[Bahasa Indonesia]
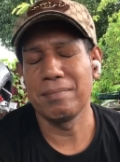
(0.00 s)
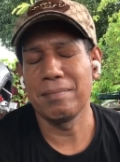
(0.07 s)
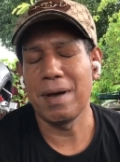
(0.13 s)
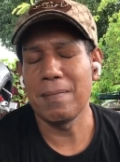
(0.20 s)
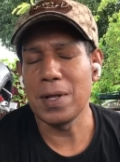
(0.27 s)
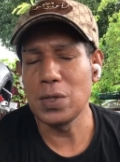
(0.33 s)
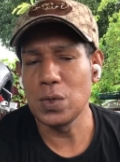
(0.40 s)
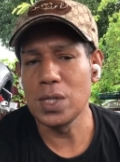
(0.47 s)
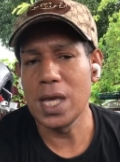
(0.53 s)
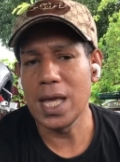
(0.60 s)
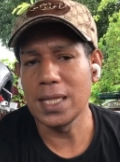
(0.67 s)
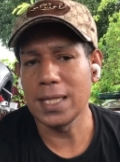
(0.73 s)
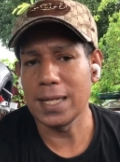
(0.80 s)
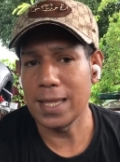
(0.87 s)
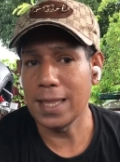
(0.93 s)
mama
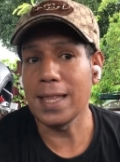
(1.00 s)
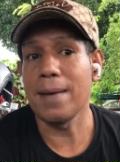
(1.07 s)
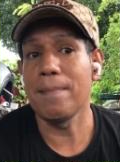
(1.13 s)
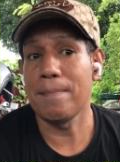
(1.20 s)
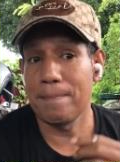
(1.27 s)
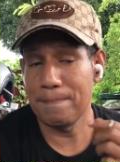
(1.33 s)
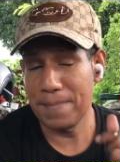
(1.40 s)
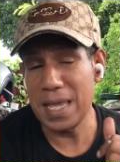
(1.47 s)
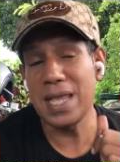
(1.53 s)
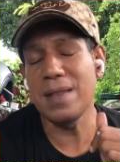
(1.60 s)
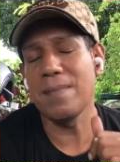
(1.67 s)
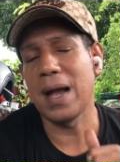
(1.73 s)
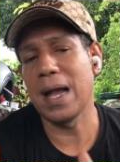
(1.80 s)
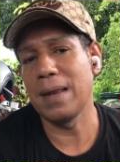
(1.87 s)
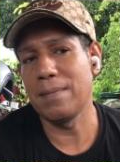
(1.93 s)
juga ternyata
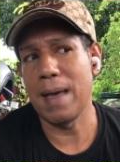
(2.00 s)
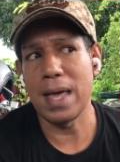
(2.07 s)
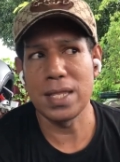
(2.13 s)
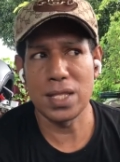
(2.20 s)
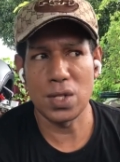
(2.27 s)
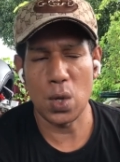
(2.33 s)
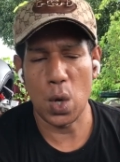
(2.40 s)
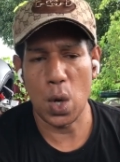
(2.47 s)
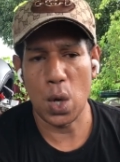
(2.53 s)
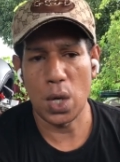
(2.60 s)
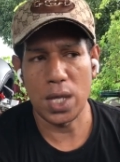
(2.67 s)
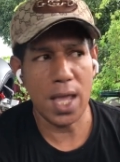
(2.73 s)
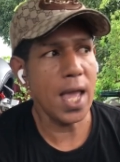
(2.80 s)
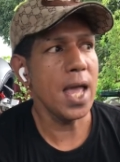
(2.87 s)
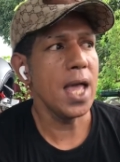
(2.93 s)
pingin makan bakso,
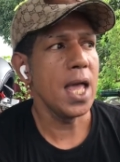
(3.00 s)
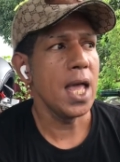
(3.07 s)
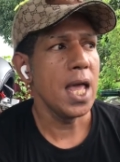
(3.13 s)
ya.